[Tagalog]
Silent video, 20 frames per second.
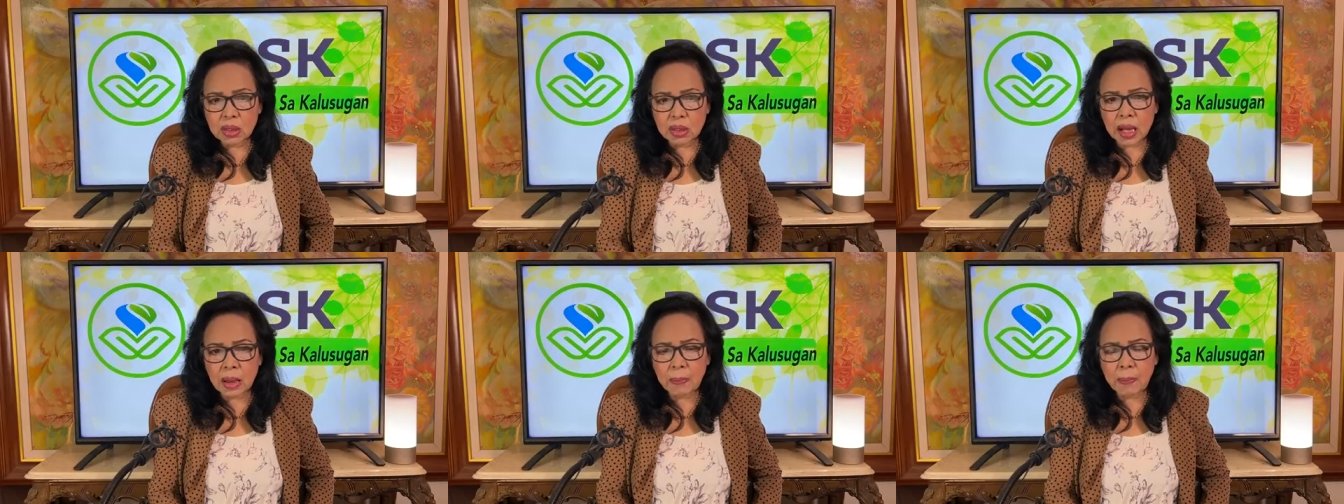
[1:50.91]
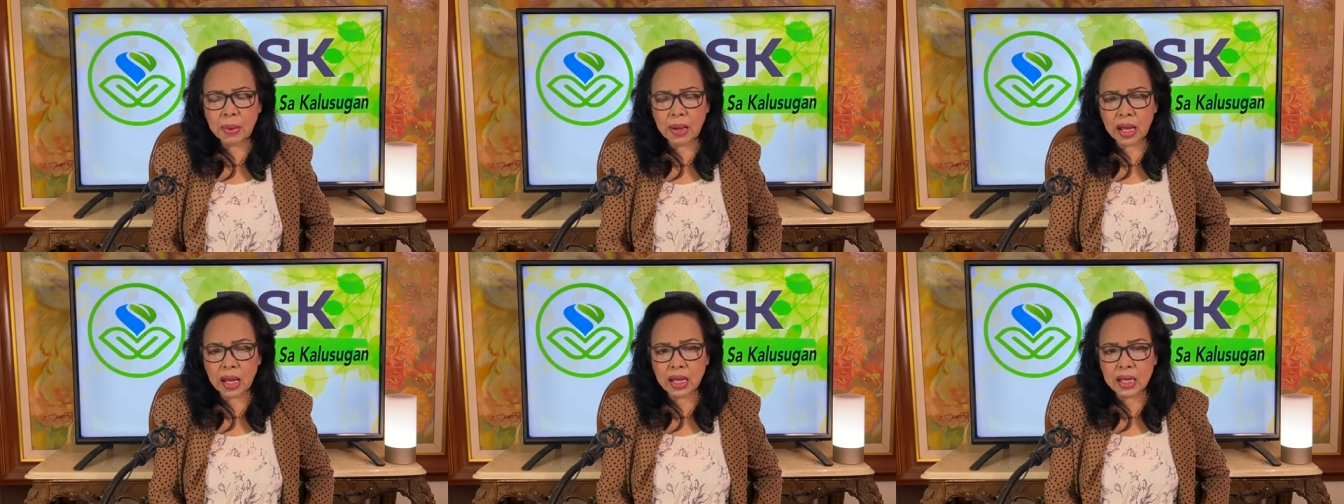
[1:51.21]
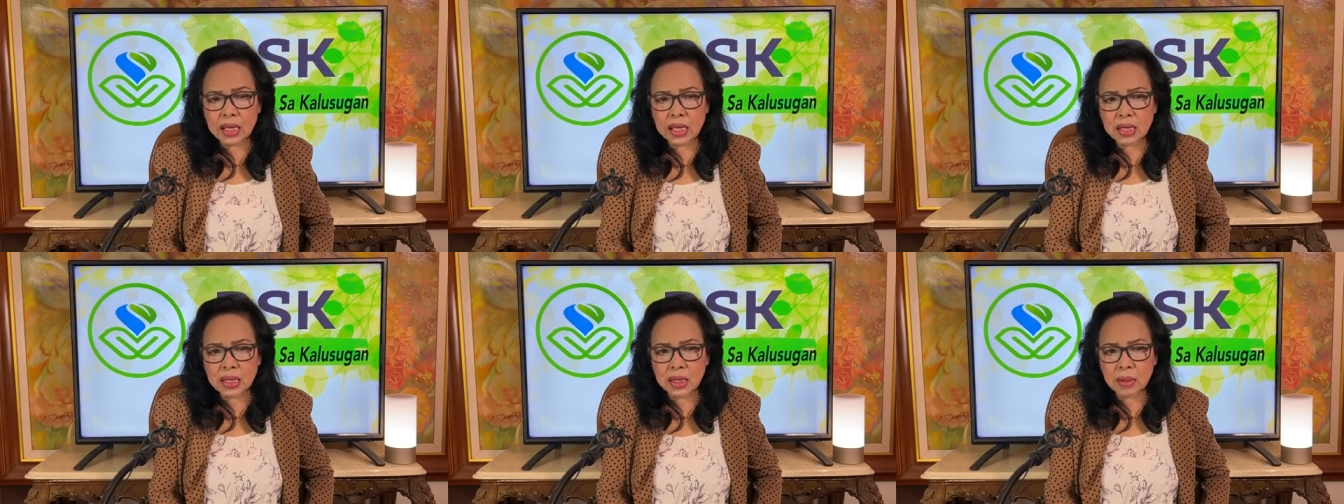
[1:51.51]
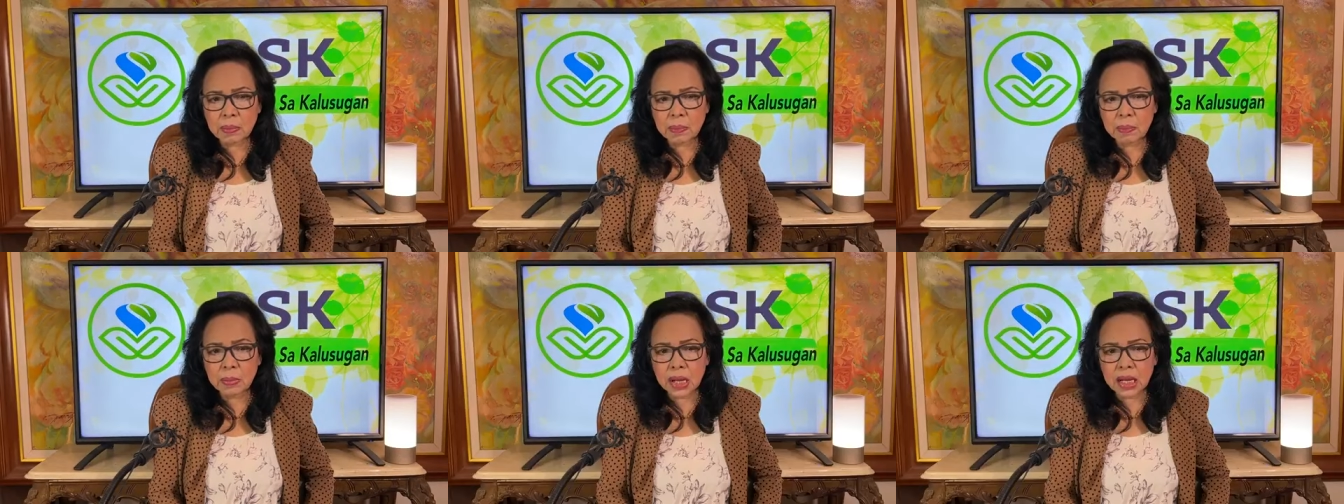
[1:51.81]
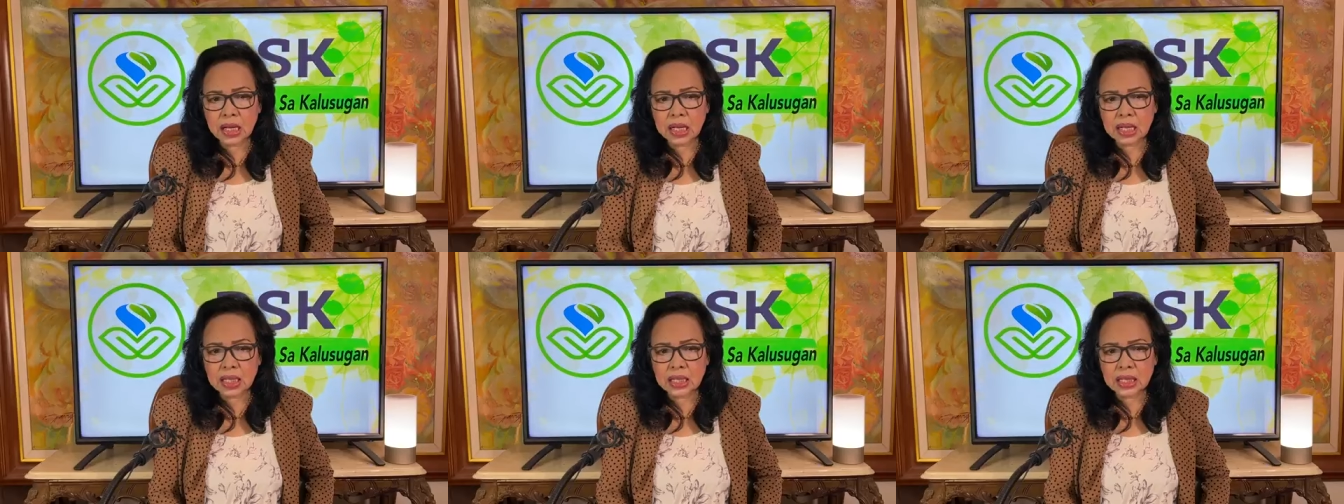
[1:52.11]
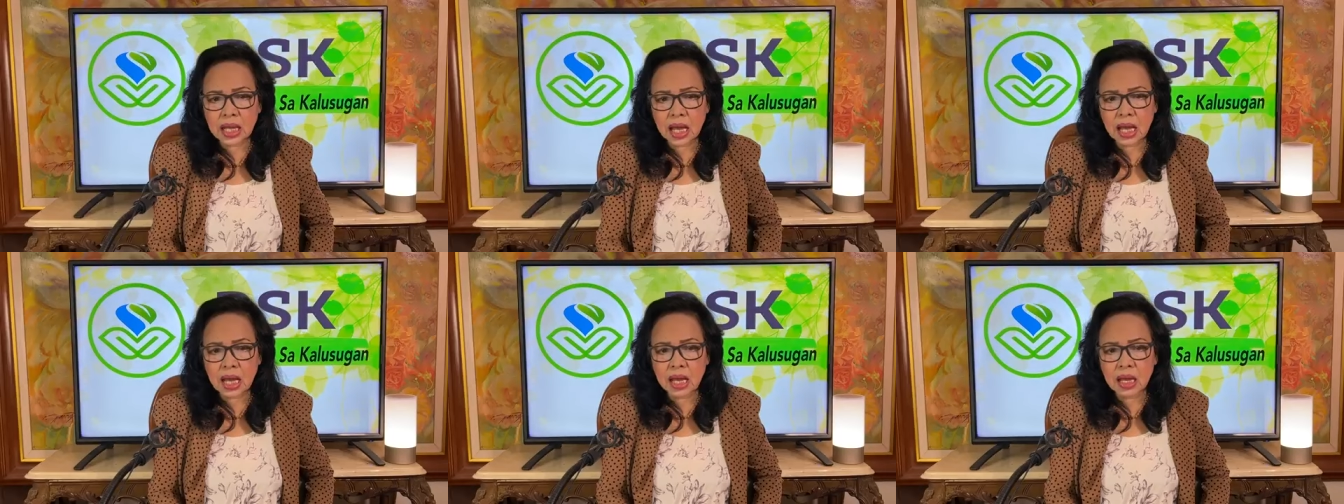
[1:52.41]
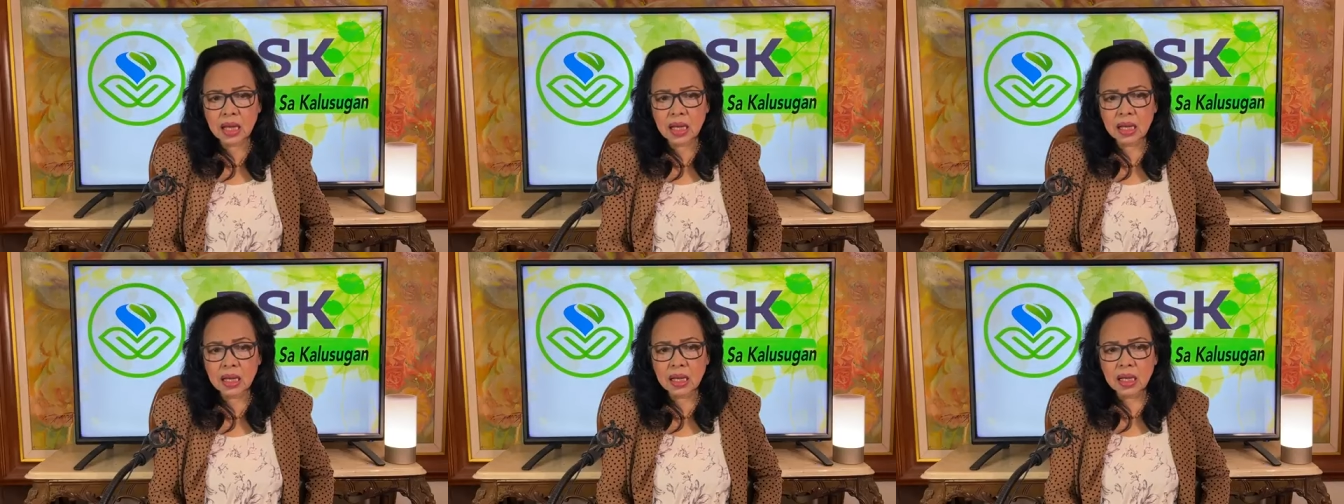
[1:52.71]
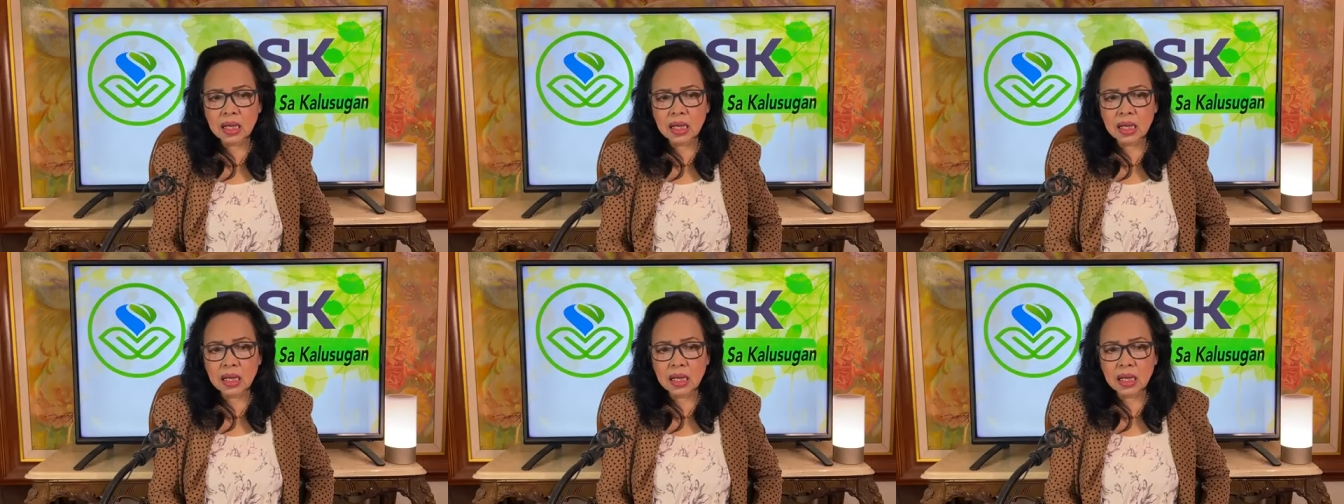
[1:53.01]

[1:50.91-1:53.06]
Napakahirap makita